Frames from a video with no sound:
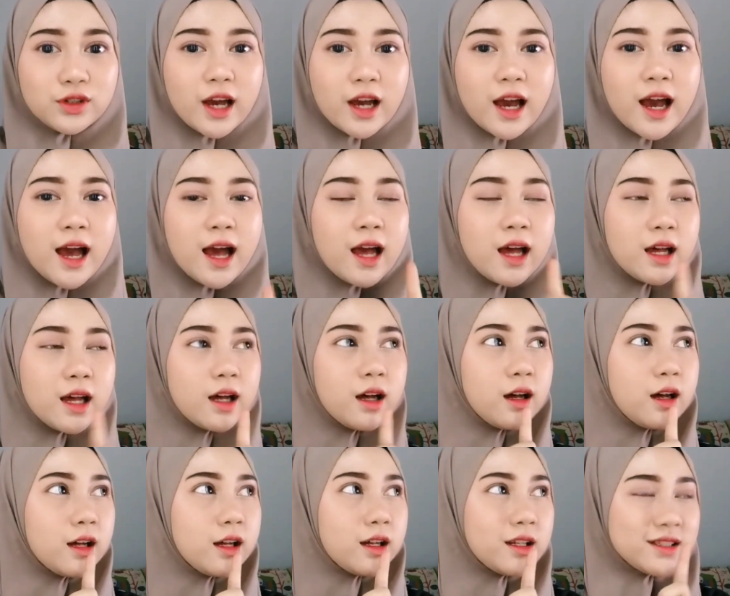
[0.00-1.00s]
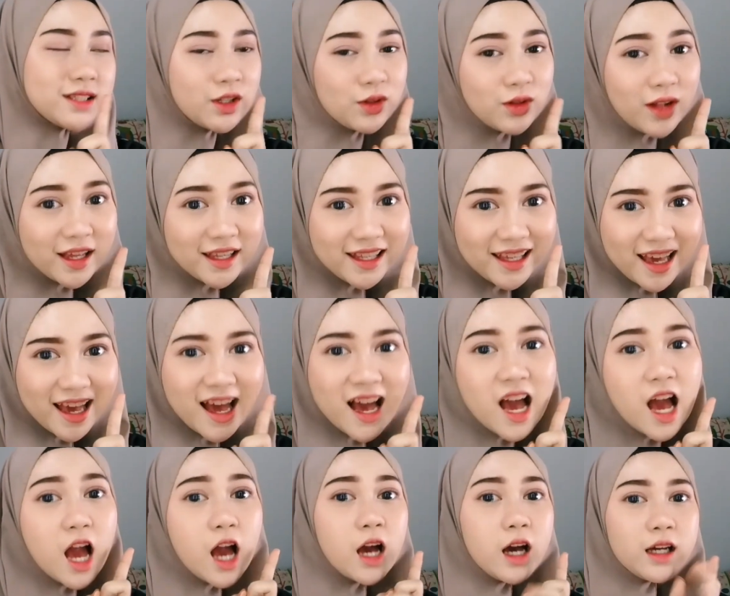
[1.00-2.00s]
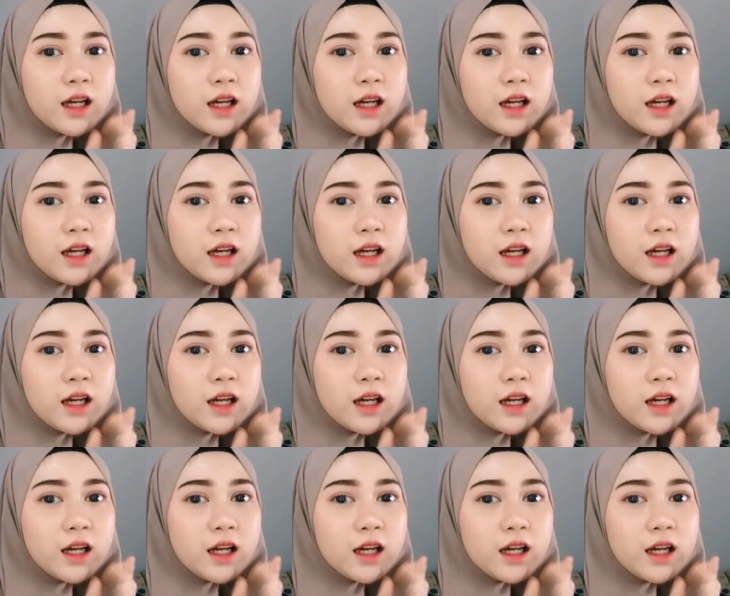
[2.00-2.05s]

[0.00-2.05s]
Terus juga uh, satu lagi ya